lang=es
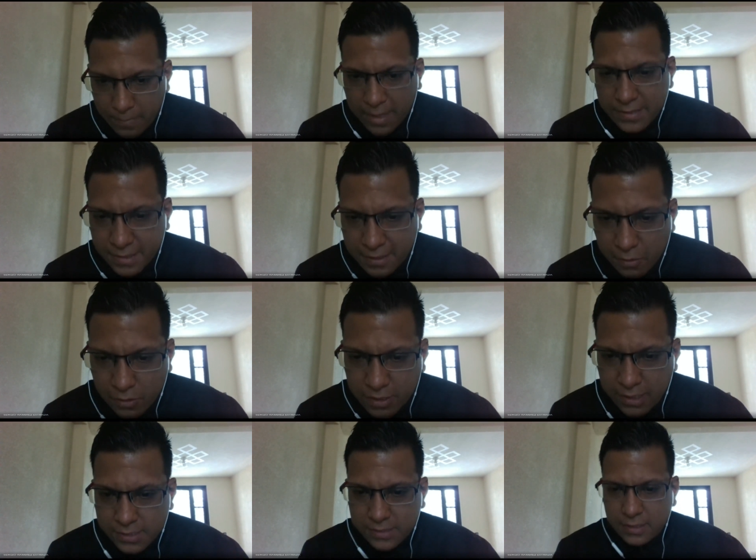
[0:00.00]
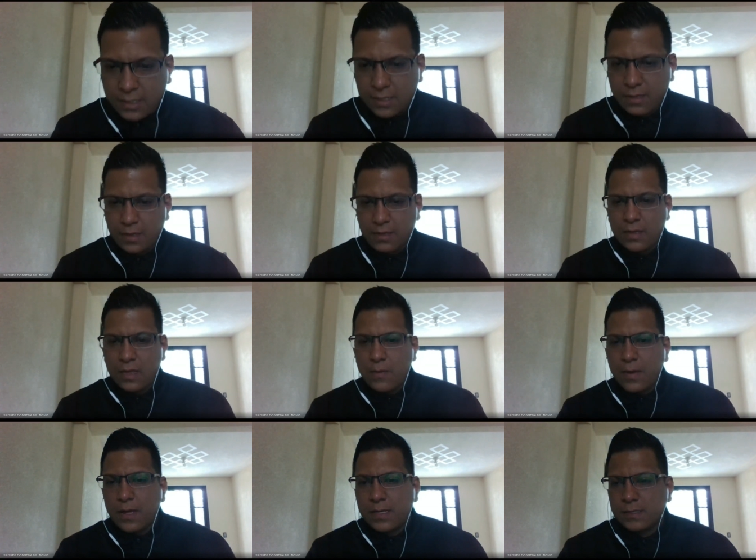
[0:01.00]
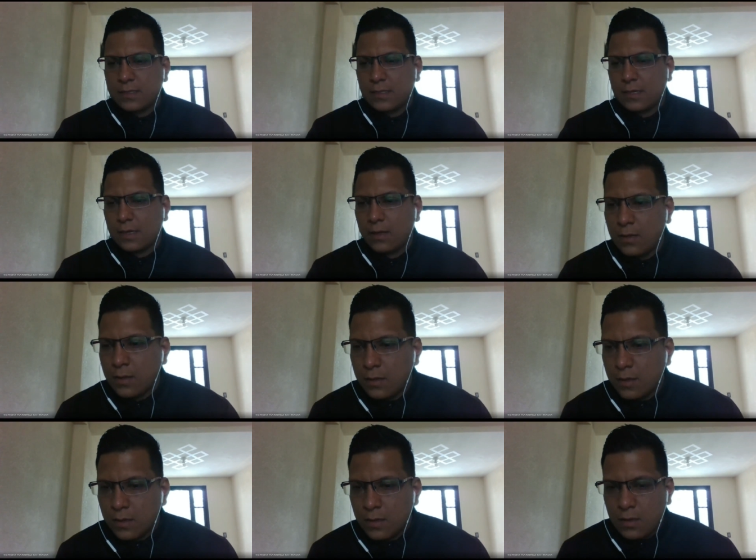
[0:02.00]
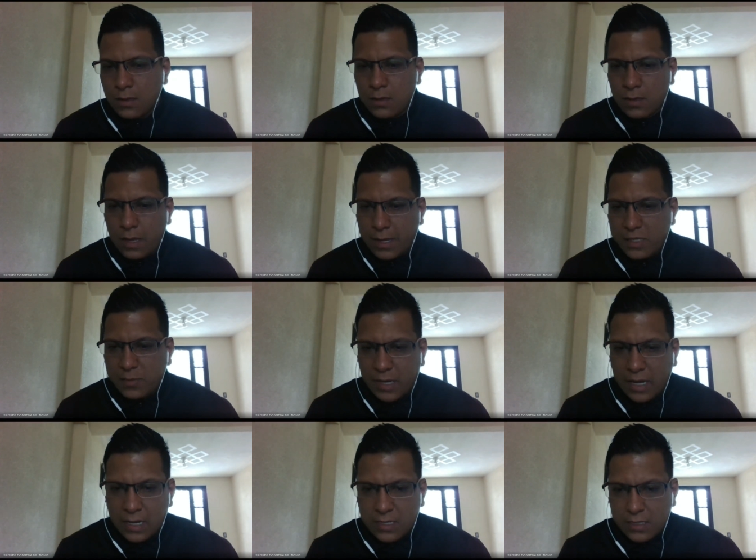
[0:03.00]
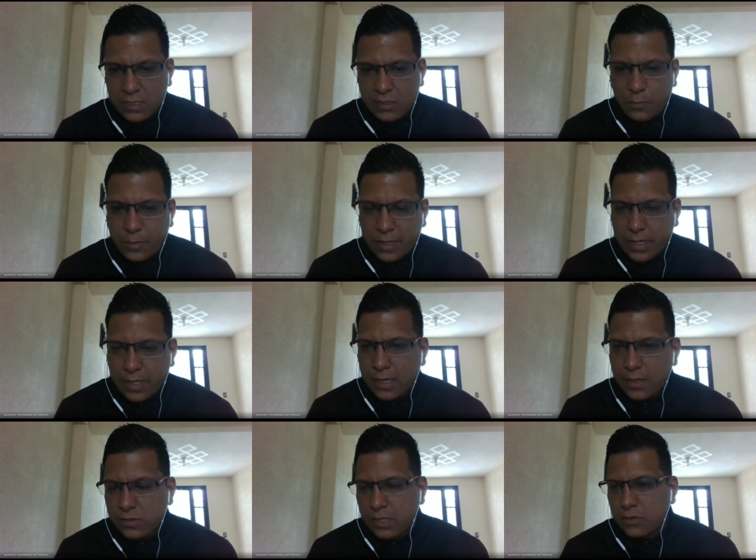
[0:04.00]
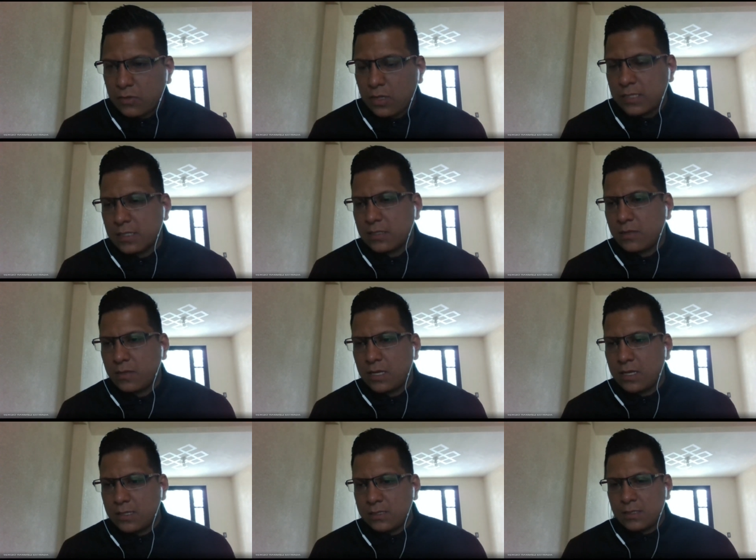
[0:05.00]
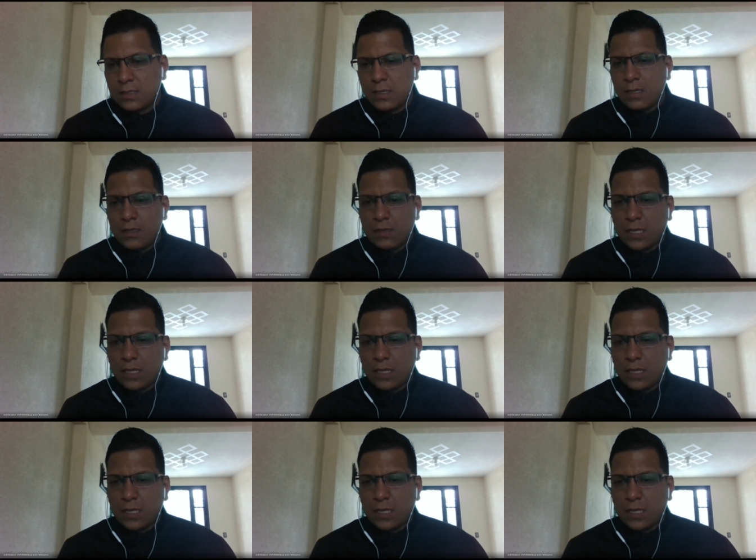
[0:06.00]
Ah, sí, ahorita este, ya va, este, hay que esperarla tantito para que ella nos diga todas las actividades.